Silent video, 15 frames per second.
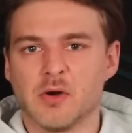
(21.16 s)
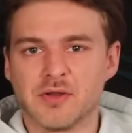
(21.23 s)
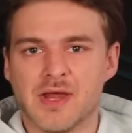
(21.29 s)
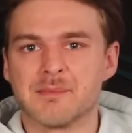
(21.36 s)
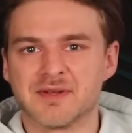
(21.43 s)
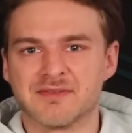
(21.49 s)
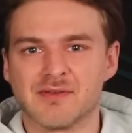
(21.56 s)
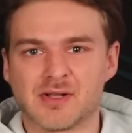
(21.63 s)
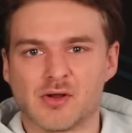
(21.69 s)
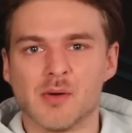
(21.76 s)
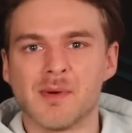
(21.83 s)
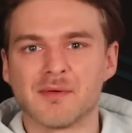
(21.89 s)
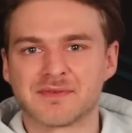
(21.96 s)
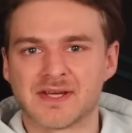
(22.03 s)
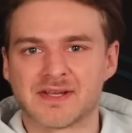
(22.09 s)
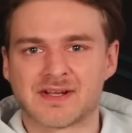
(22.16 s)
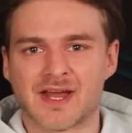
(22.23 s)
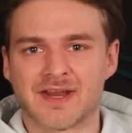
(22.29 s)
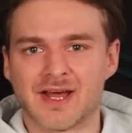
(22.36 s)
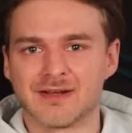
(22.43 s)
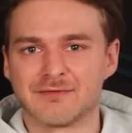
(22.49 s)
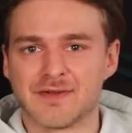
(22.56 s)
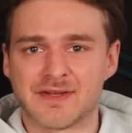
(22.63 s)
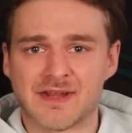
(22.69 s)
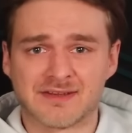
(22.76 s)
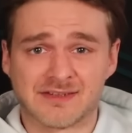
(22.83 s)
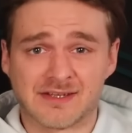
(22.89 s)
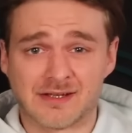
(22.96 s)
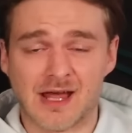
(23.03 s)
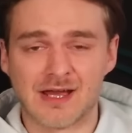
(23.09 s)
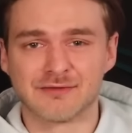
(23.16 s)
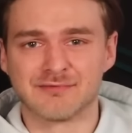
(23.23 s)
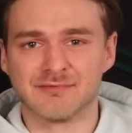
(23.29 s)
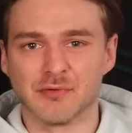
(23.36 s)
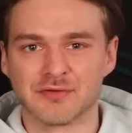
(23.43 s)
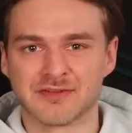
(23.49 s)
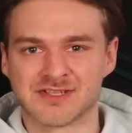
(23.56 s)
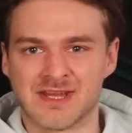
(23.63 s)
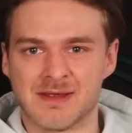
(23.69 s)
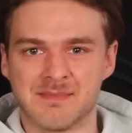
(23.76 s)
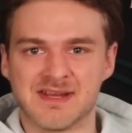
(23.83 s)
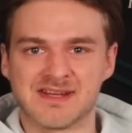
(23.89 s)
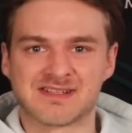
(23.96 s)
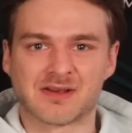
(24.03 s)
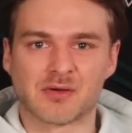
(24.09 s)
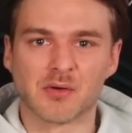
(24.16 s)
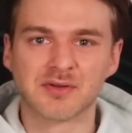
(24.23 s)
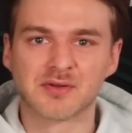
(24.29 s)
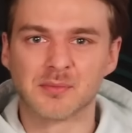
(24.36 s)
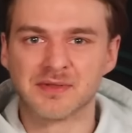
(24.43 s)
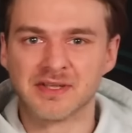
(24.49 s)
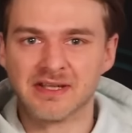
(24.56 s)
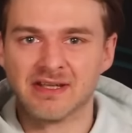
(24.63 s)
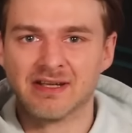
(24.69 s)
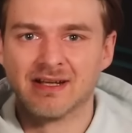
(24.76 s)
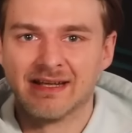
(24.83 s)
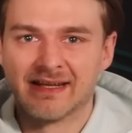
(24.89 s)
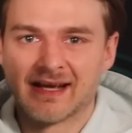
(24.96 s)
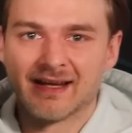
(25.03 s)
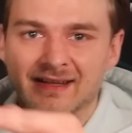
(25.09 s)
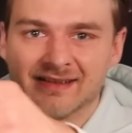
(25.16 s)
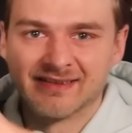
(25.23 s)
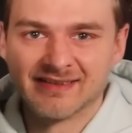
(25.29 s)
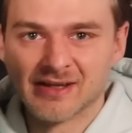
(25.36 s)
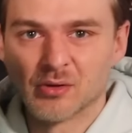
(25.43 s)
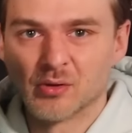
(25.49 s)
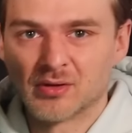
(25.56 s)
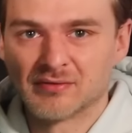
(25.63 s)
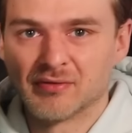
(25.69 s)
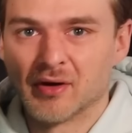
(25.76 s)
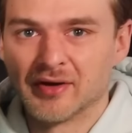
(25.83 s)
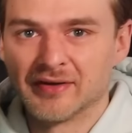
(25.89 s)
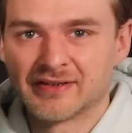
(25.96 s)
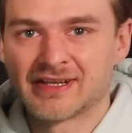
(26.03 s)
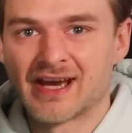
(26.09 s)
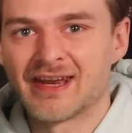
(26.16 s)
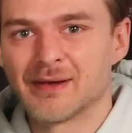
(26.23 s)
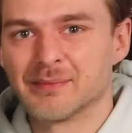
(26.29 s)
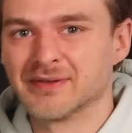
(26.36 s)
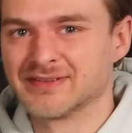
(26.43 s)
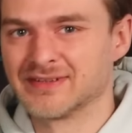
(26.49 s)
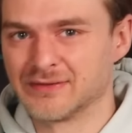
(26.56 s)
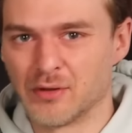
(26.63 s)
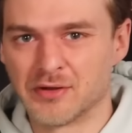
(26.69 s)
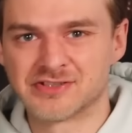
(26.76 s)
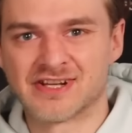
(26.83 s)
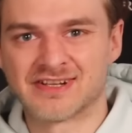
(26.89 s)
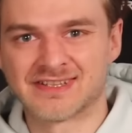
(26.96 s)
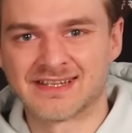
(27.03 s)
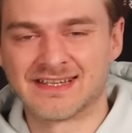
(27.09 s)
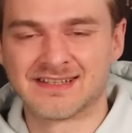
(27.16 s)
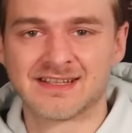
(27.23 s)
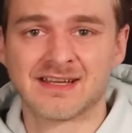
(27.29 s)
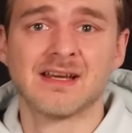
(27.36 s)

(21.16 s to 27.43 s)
Und damit willkommen auf dem Kanal Fantastic Life, wo sich nämlich rund um die Legalisierung von Cannabis in Deutschland dreht,